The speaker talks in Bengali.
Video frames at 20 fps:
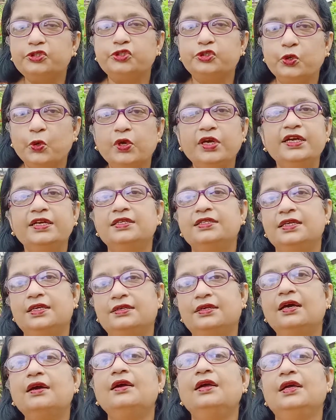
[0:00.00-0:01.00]
শরীর
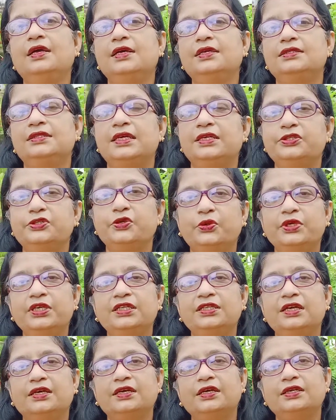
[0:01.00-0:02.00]
যেটা সেই
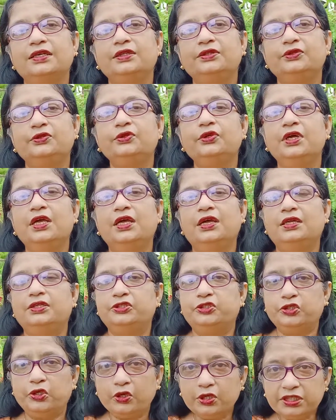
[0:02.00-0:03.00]
শরীরটাকে কিন্তু
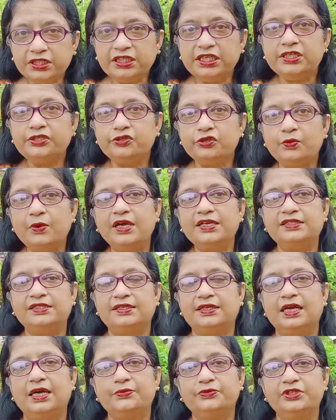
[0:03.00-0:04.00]
শিশু বয়স
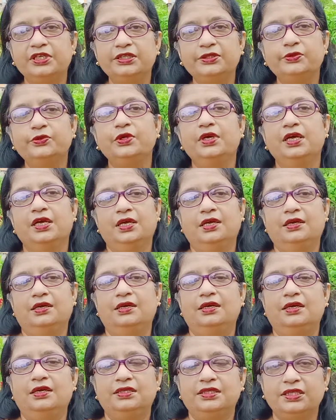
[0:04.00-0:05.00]
থেকে আমি যেহেতু
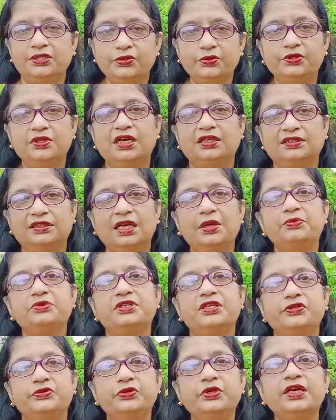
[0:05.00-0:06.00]
শিশুর ডাক্তার আমি
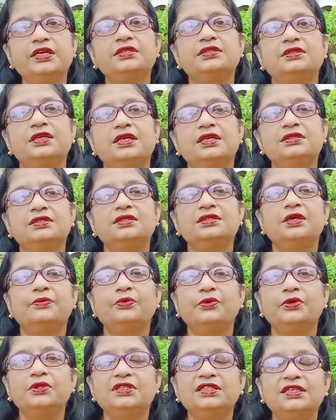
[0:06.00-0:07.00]
শিশুকে স্ট্রেস দিয়ে
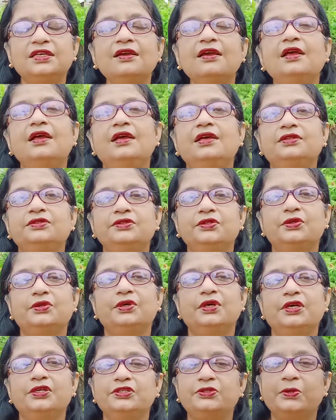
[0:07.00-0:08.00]
বলছি যে
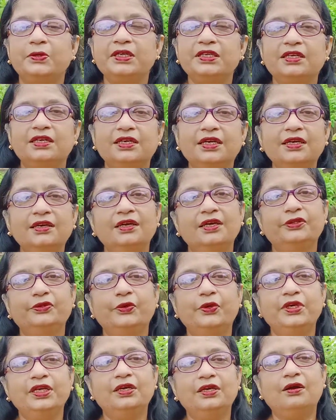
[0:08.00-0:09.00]
শরীরটাকে
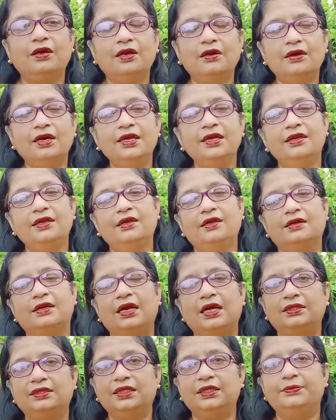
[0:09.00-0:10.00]
তৈরি করা হয়
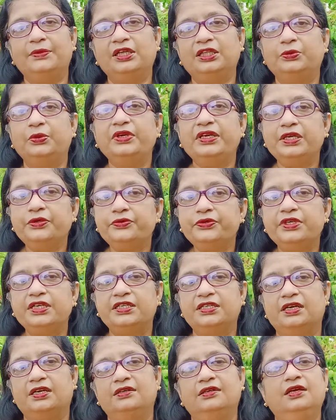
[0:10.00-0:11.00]
খাদ্যের মাধ্যমে
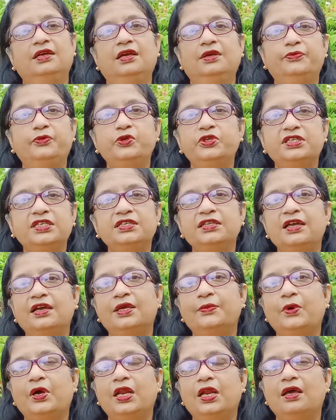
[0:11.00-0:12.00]
নিউট্রিশন পুষ্টি
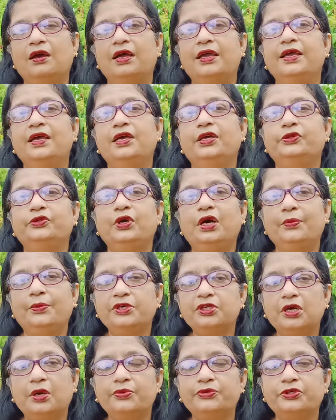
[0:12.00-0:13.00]
যাকে বলা হয় তো
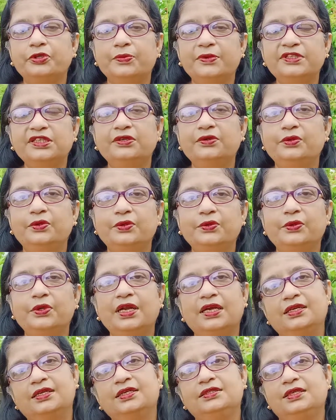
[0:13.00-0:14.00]
আমরা সবসময় যেন লক্ষ্য
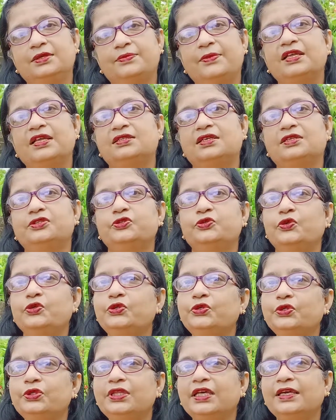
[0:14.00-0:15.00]
রাখি যে বাচ্চা
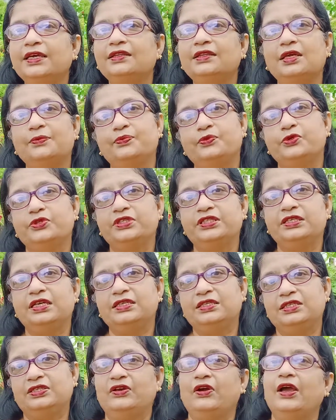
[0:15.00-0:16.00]
ছোট্ট থেকে তার পুষ্টিটা
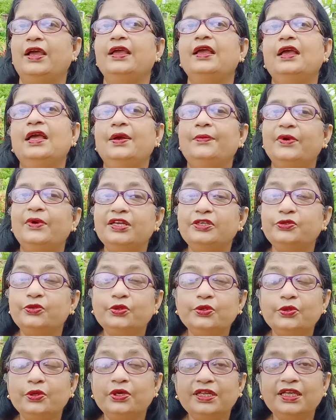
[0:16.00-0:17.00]
ঠিক হয় মানে
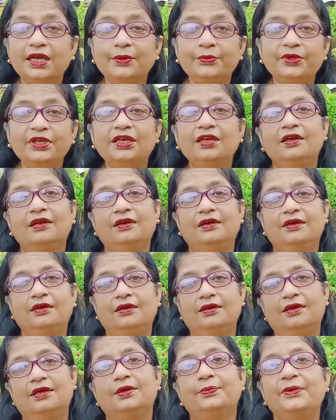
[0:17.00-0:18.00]
শুরু করি আমি
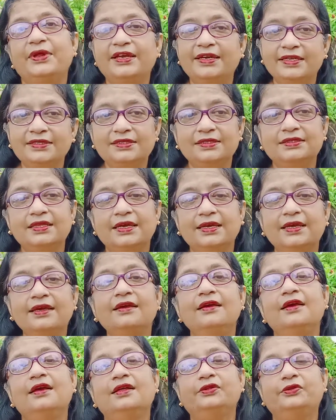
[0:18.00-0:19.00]
প্রেগনেন্সি থেকে
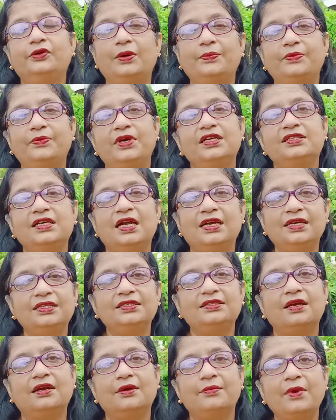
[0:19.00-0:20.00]
তো আপনারা জানেন
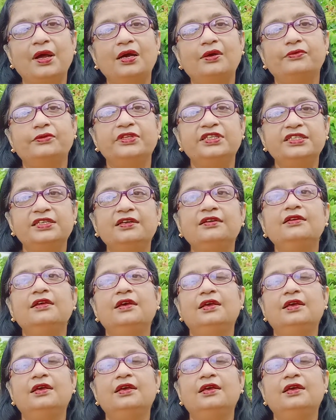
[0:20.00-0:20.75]
যারা মা হয়েছেন